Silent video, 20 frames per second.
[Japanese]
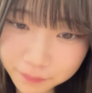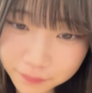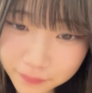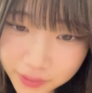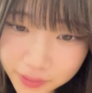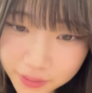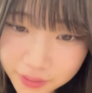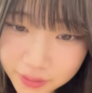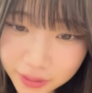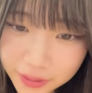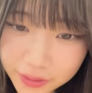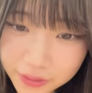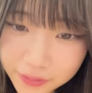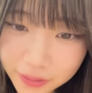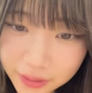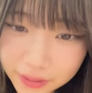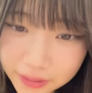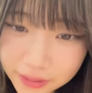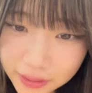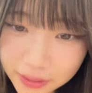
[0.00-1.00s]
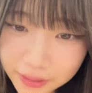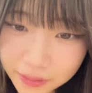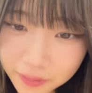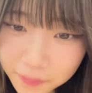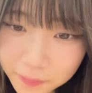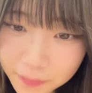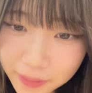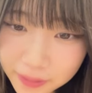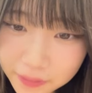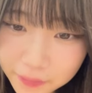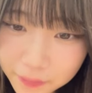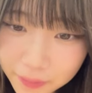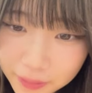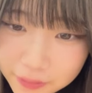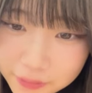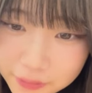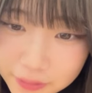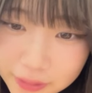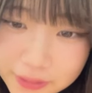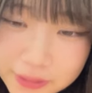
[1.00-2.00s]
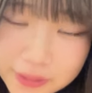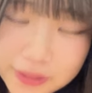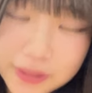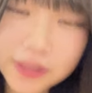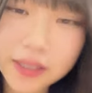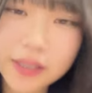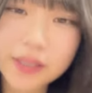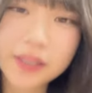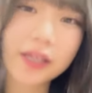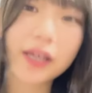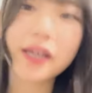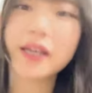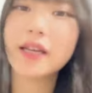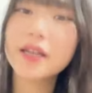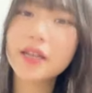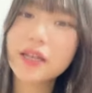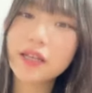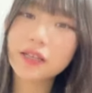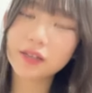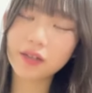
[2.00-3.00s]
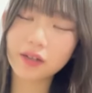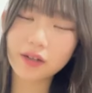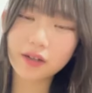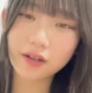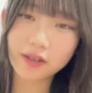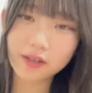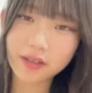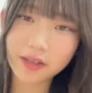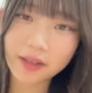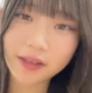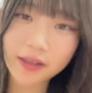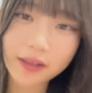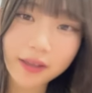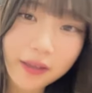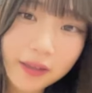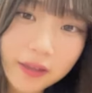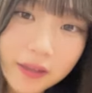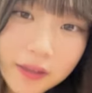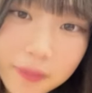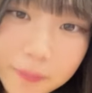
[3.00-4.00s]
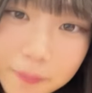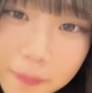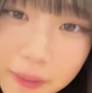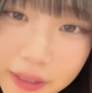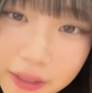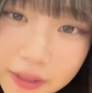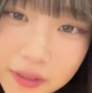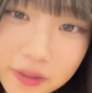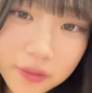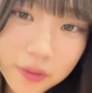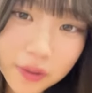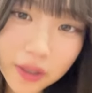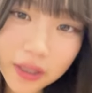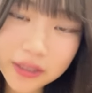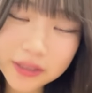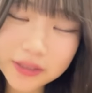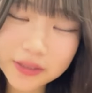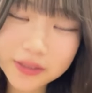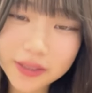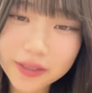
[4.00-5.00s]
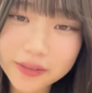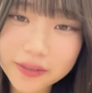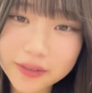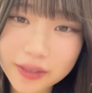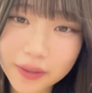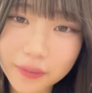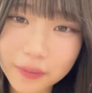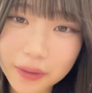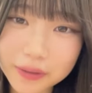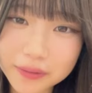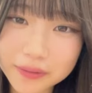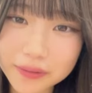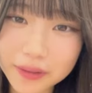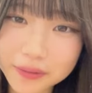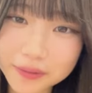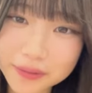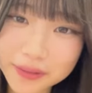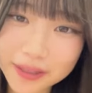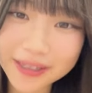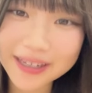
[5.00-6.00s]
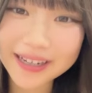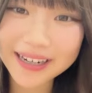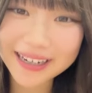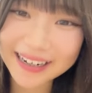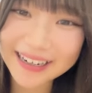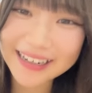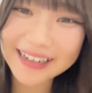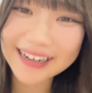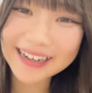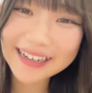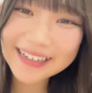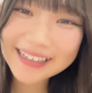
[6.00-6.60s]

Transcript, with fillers: ていうか岩手の前のワクワクって何えなんかねメールのハッシュタグがワクワクだから